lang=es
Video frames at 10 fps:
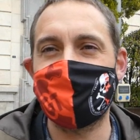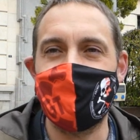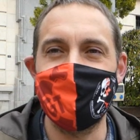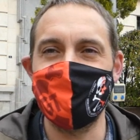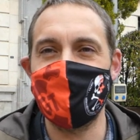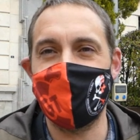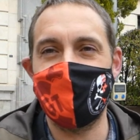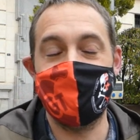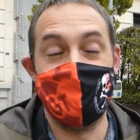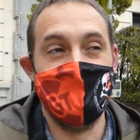gastando y
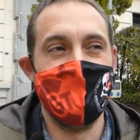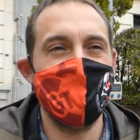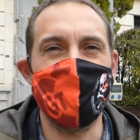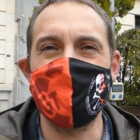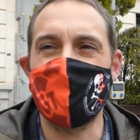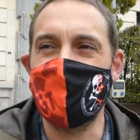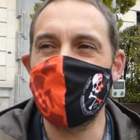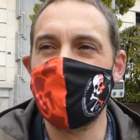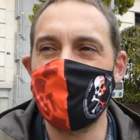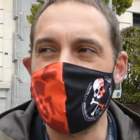sigan, pues no
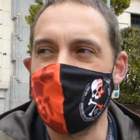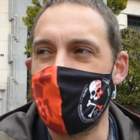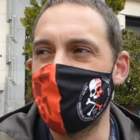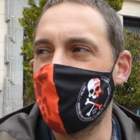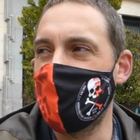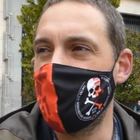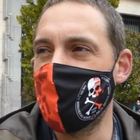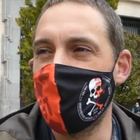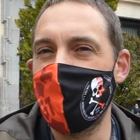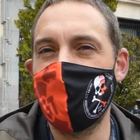queremos que esto sea un cambio de
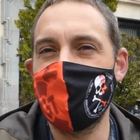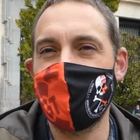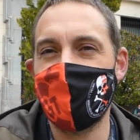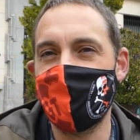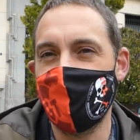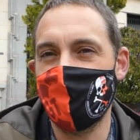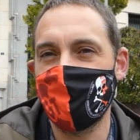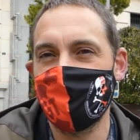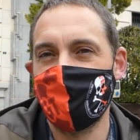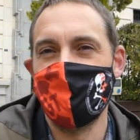modelo
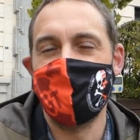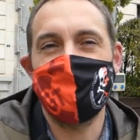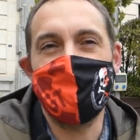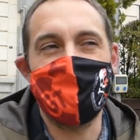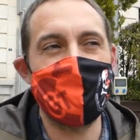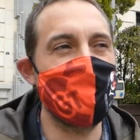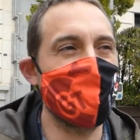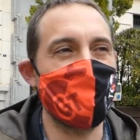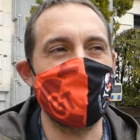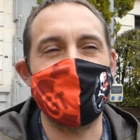energético, sino más bien
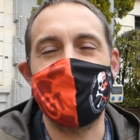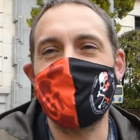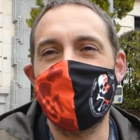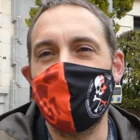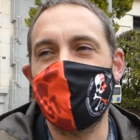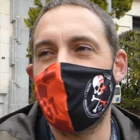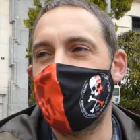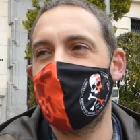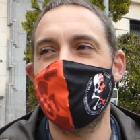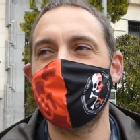pues una transición
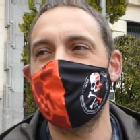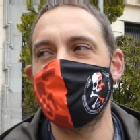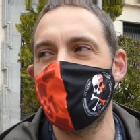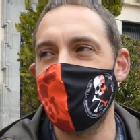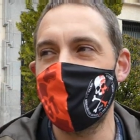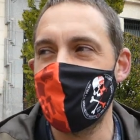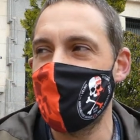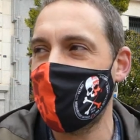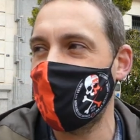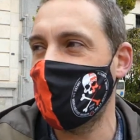a otros medios de
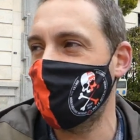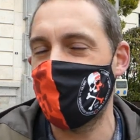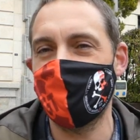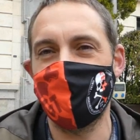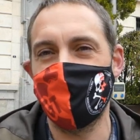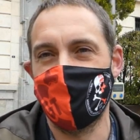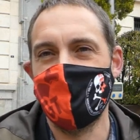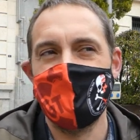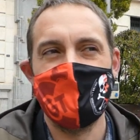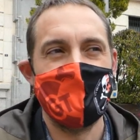energía, pero
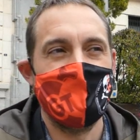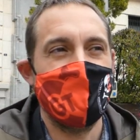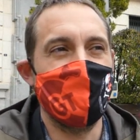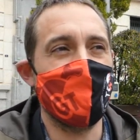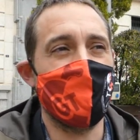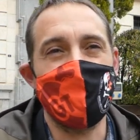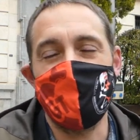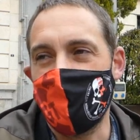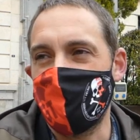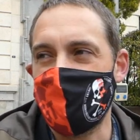entonces,
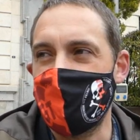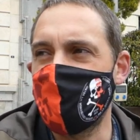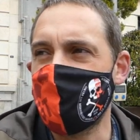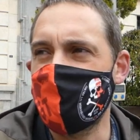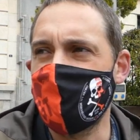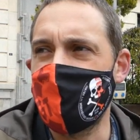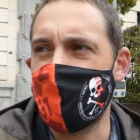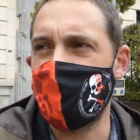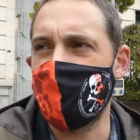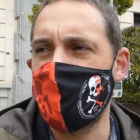bueno, pues creemos que se tiene
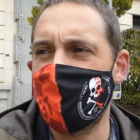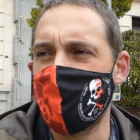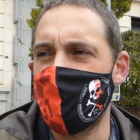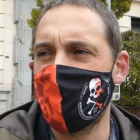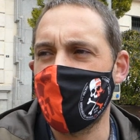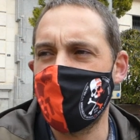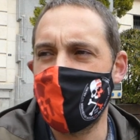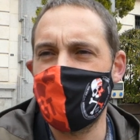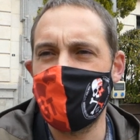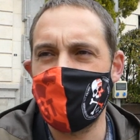que hacer de una forma un poco
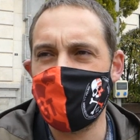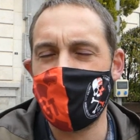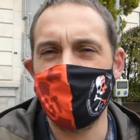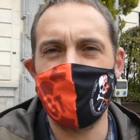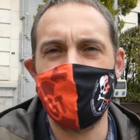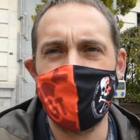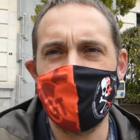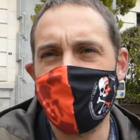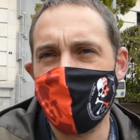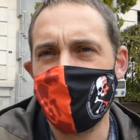más razonada